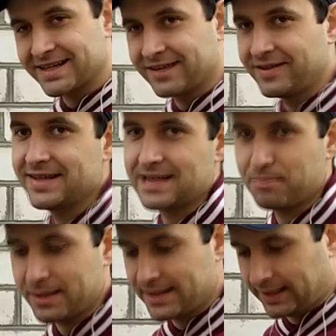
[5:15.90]
Если говорить
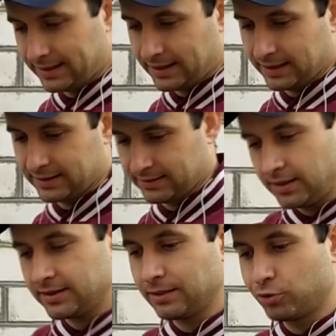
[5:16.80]
о пятне контакт,
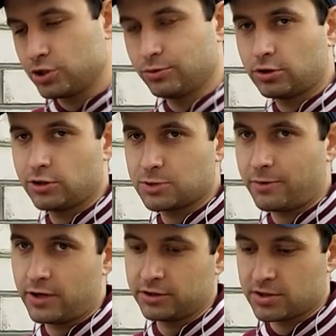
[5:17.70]
а, допустим, тут у нас
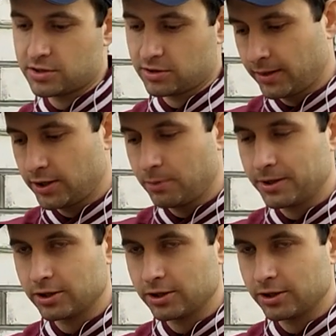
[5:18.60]
поверхность, мы ее